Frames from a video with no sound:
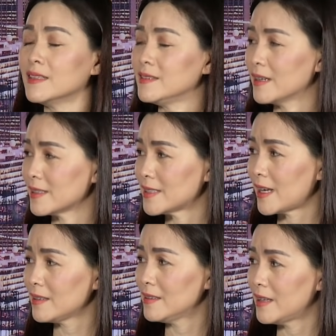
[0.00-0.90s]
nhận
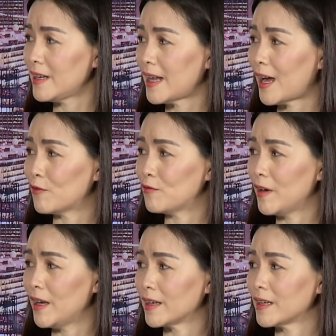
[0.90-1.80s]
xét như thế nào
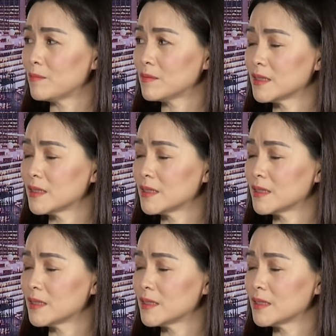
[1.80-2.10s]
về cái